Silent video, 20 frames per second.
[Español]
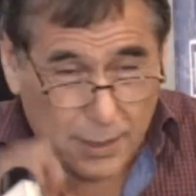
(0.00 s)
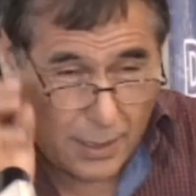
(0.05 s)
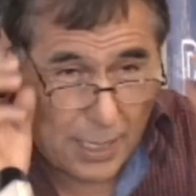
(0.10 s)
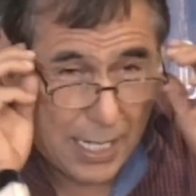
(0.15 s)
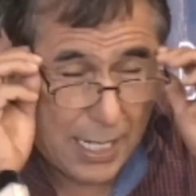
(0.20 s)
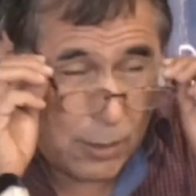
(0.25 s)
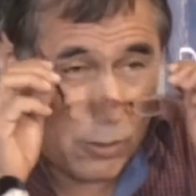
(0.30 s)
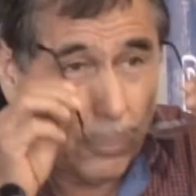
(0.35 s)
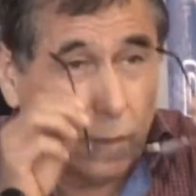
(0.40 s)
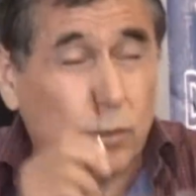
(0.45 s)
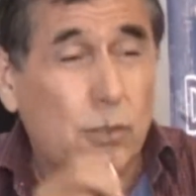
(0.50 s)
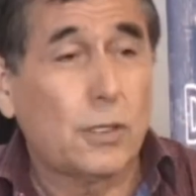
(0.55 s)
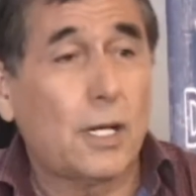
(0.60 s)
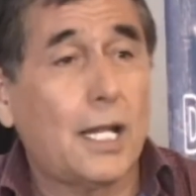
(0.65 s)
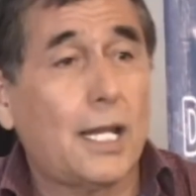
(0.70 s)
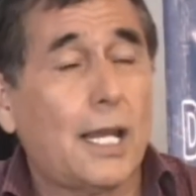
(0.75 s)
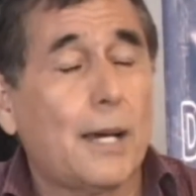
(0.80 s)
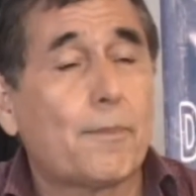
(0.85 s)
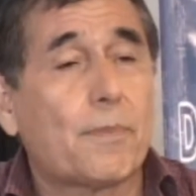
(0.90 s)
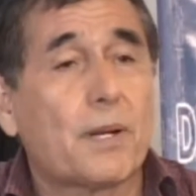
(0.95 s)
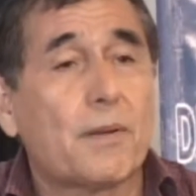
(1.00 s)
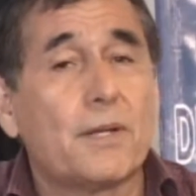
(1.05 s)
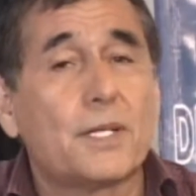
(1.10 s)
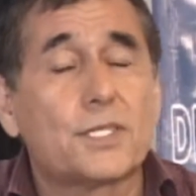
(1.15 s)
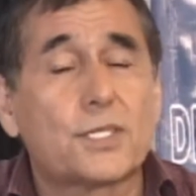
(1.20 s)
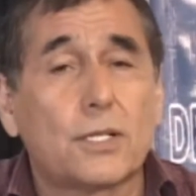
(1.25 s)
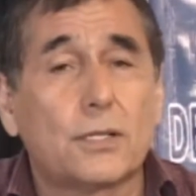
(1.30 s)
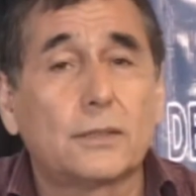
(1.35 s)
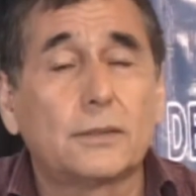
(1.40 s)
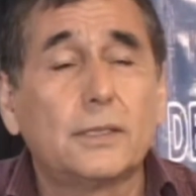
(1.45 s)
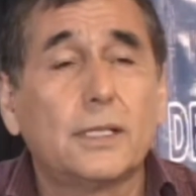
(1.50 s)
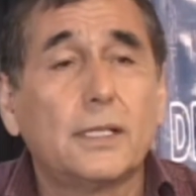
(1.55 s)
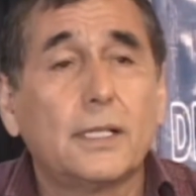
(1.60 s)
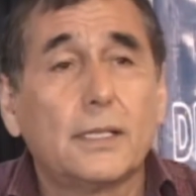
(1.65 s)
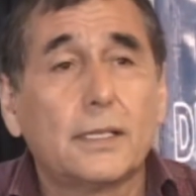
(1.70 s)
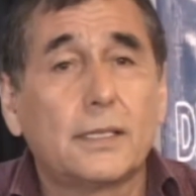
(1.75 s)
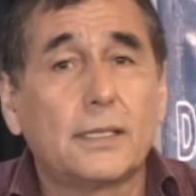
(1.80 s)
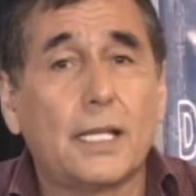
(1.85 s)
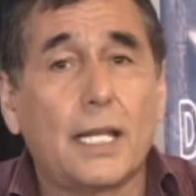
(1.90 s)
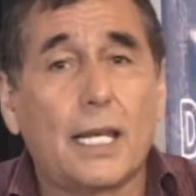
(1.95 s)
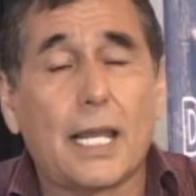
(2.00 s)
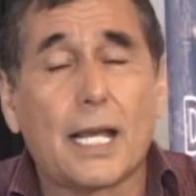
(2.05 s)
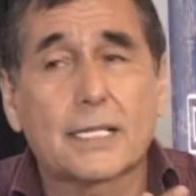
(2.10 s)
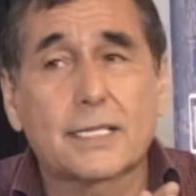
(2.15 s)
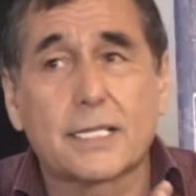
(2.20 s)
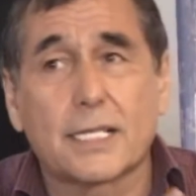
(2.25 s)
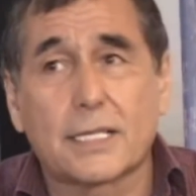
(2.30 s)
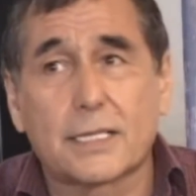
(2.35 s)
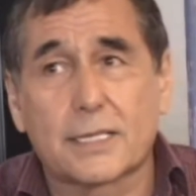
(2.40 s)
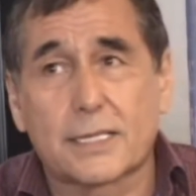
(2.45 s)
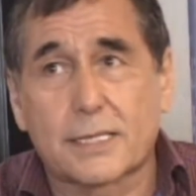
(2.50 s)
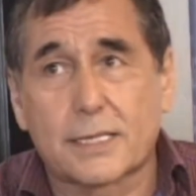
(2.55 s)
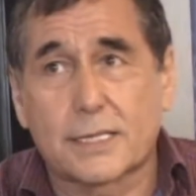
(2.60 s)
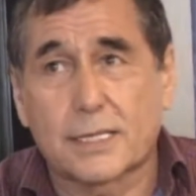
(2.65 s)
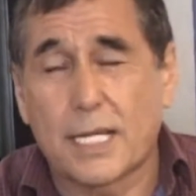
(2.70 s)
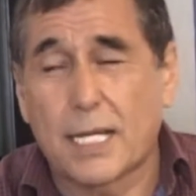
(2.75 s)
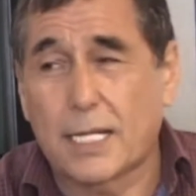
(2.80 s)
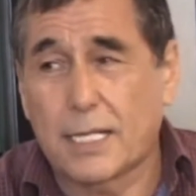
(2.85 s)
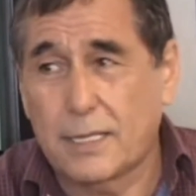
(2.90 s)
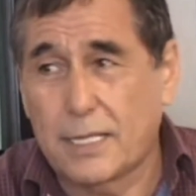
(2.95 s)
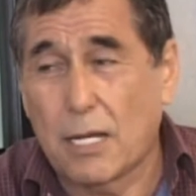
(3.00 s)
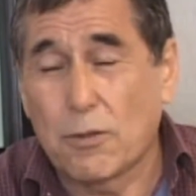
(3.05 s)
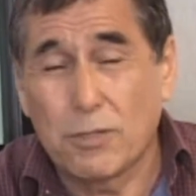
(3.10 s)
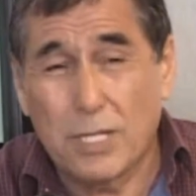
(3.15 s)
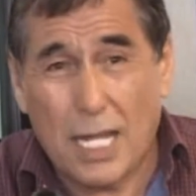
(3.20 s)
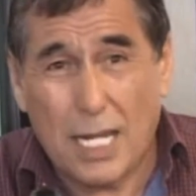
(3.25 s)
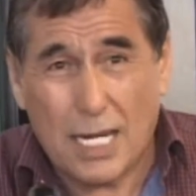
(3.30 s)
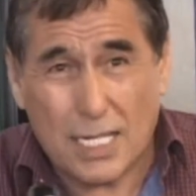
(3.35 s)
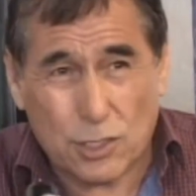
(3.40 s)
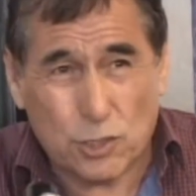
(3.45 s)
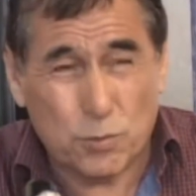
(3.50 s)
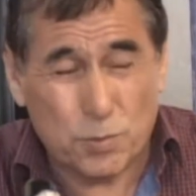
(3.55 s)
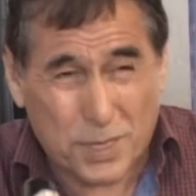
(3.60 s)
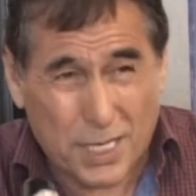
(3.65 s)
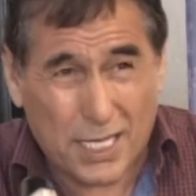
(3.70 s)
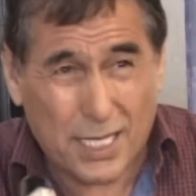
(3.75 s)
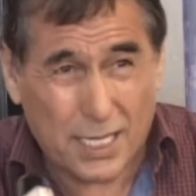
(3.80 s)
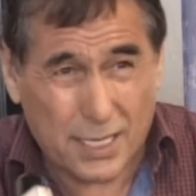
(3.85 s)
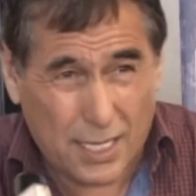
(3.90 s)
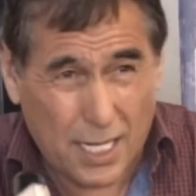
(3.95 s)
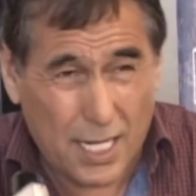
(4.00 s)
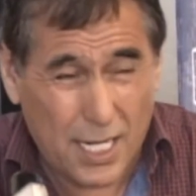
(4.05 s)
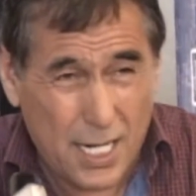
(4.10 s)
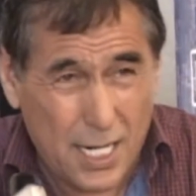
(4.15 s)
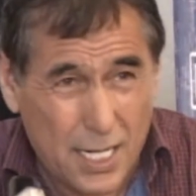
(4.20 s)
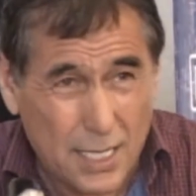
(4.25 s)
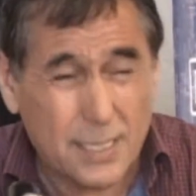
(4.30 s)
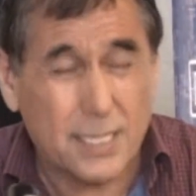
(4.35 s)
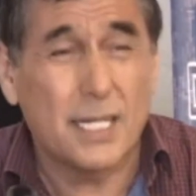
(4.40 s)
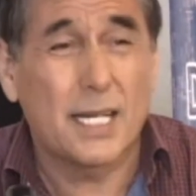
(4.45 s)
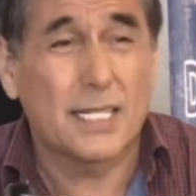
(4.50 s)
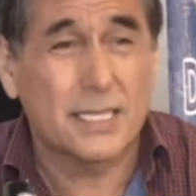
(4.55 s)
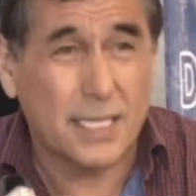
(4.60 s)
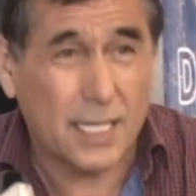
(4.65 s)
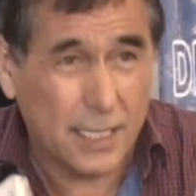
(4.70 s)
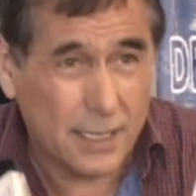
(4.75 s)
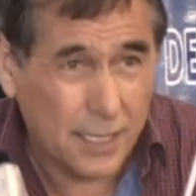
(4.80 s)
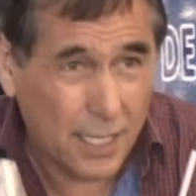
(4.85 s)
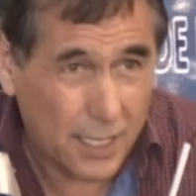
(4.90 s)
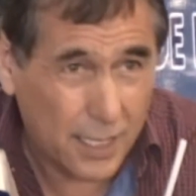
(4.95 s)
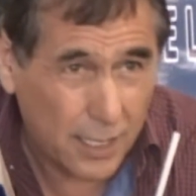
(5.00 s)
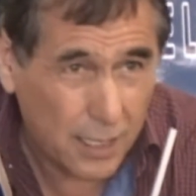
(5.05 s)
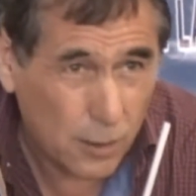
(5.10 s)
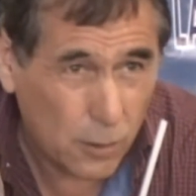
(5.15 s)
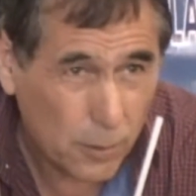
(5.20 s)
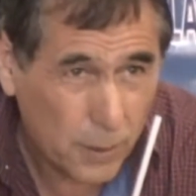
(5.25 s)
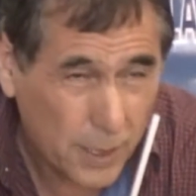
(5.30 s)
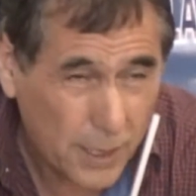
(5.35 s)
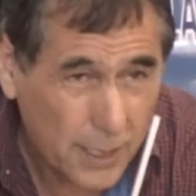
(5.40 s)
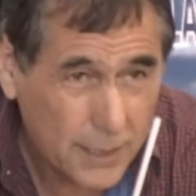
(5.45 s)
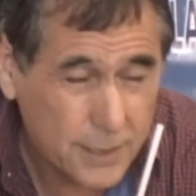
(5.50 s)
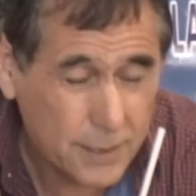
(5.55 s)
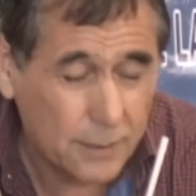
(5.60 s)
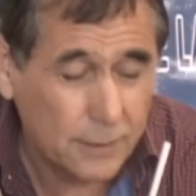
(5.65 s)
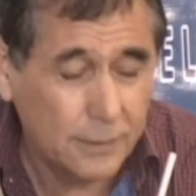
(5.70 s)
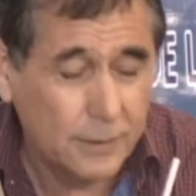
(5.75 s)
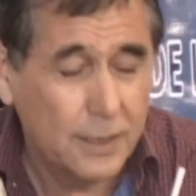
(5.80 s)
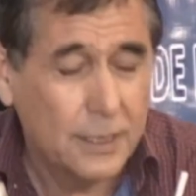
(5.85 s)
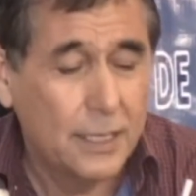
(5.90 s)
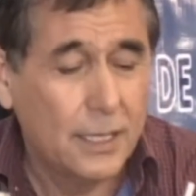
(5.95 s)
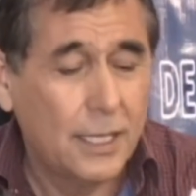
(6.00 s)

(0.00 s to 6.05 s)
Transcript: de la cultura de la prevención de, una de las subsecretarías de la Secretaría de Gobernación.